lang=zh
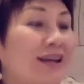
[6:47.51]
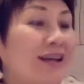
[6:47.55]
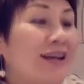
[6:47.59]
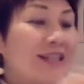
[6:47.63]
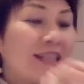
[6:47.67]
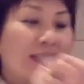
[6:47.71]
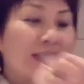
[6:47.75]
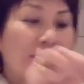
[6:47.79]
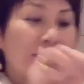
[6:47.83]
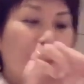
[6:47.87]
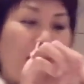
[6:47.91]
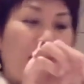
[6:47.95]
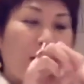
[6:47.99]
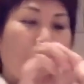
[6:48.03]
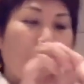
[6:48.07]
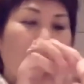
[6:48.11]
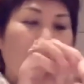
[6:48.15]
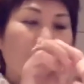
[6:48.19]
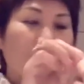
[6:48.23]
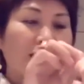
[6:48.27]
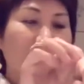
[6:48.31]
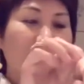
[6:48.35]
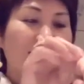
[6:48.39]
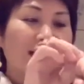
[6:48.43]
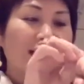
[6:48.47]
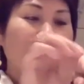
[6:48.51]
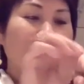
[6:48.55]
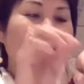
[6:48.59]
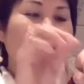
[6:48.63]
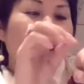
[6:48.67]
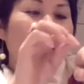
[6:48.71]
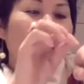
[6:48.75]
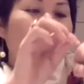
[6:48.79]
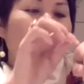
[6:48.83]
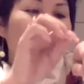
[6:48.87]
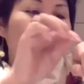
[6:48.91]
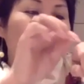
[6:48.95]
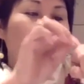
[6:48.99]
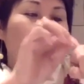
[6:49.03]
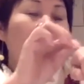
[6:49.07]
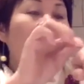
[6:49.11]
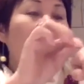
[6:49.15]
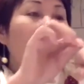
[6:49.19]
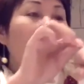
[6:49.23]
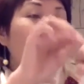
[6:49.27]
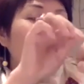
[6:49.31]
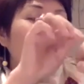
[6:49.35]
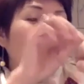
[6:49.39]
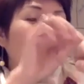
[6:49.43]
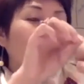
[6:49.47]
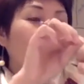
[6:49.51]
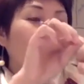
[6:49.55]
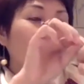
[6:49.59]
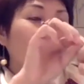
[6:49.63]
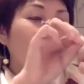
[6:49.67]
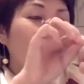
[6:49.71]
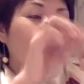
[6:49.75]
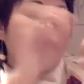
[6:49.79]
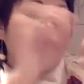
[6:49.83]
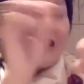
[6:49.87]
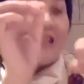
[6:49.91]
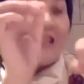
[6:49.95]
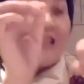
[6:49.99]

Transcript: 自己把我们的这个血管长到一起，